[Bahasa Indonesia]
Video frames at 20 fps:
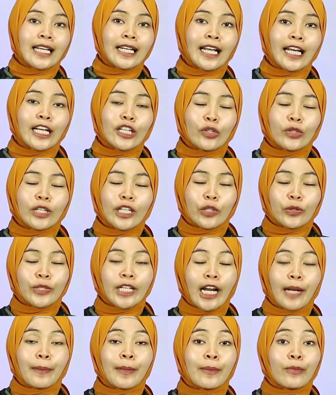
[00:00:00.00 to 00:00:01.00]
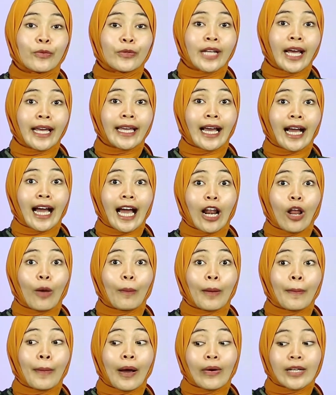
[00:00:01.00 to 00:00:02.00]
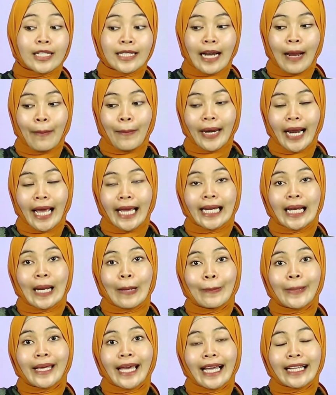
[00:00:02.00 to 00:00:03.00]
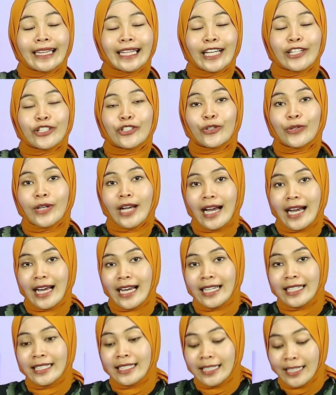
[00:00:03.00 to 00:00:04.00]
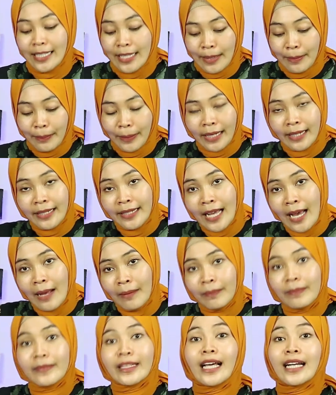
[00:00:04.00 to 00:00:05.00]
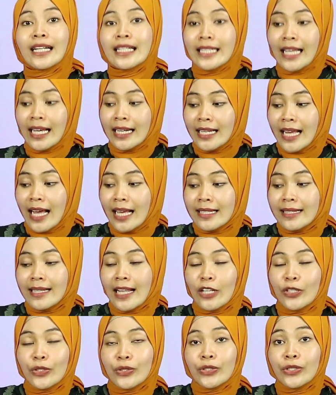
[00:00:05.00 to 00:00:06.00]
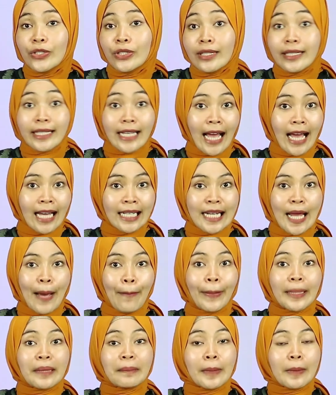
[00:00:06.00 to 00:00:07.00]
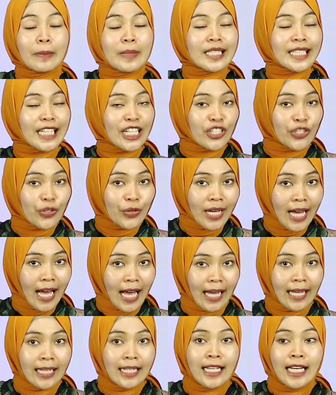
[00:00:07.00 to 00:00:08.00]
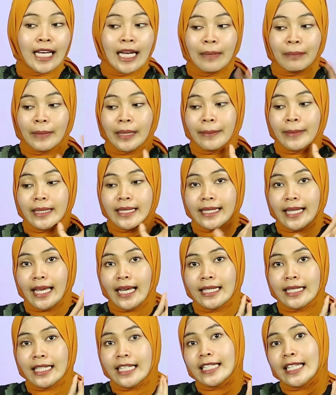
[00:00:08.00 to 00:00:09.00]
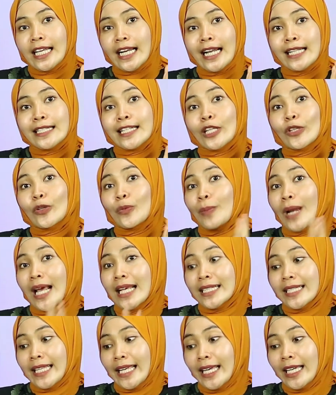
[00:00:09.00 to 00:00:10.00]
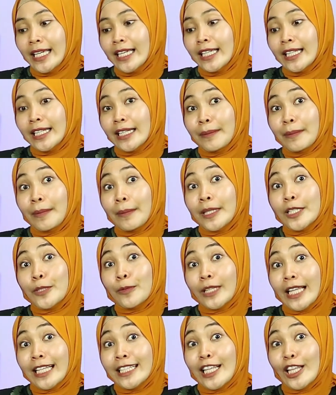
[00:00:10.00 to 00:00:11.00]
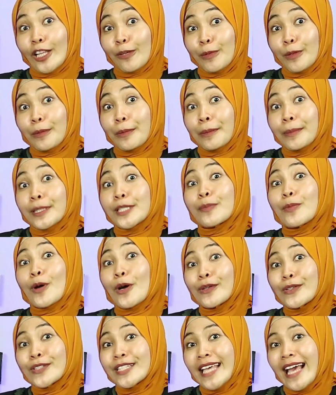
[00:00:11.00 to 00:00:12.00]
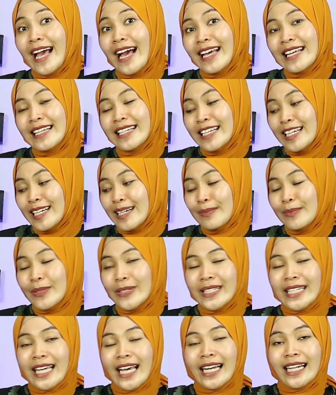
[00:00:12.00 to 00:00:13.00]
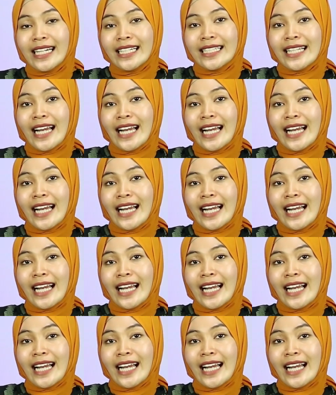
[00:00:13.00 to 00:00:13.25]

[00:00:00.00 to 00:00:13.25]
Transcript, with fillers: sandang itu tentunya lebih mudah ya kalau membawa senapan angin lebih enteng juga. Peredam tali sandang selanjutnya dapat mimis tes juga. Mimis tes kisaran satu plastik, mimis tes ataupun mimis bonus ya. Kemudian